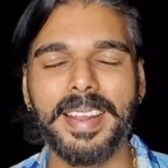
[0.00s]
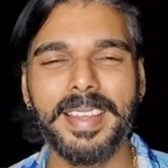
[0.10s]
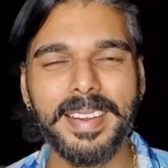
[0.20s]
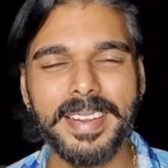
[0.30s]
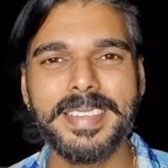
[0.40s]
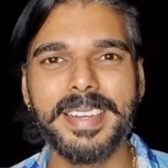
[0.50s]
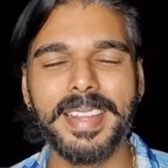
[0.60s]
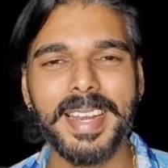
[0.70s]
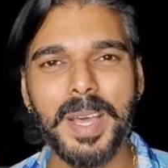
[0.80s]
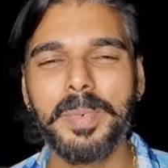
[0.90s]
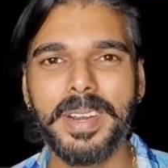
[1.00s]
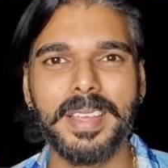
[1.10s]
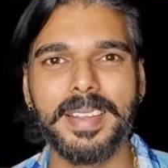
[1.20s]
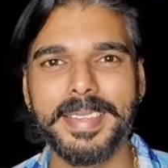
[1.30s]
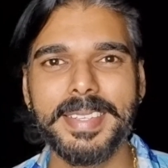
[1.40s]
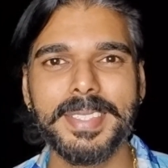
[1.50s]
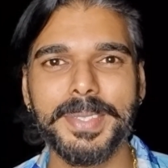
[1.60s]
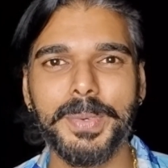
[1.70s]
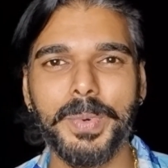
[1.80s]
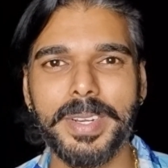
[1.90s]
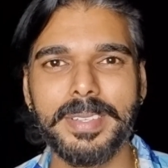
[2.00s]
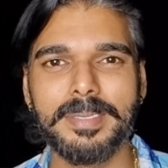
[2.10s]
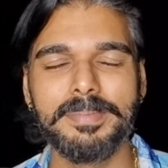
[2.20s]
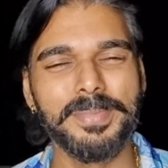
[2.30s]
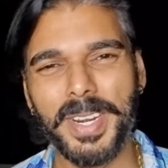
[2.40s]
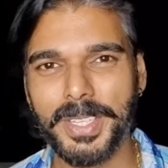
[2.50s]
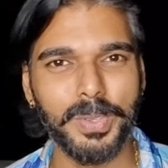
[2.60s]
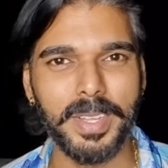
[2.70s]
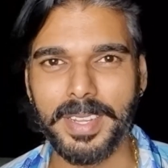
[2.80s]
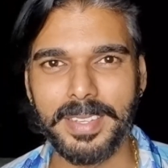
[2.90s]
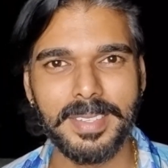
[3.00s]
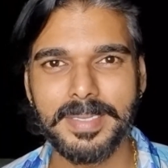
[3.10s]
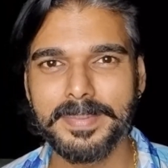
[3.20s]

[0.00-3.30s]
ரெக்கக்னேஷன் இல்லாமல் இருக்கிறது ஒரு வருத்தம் தாங்க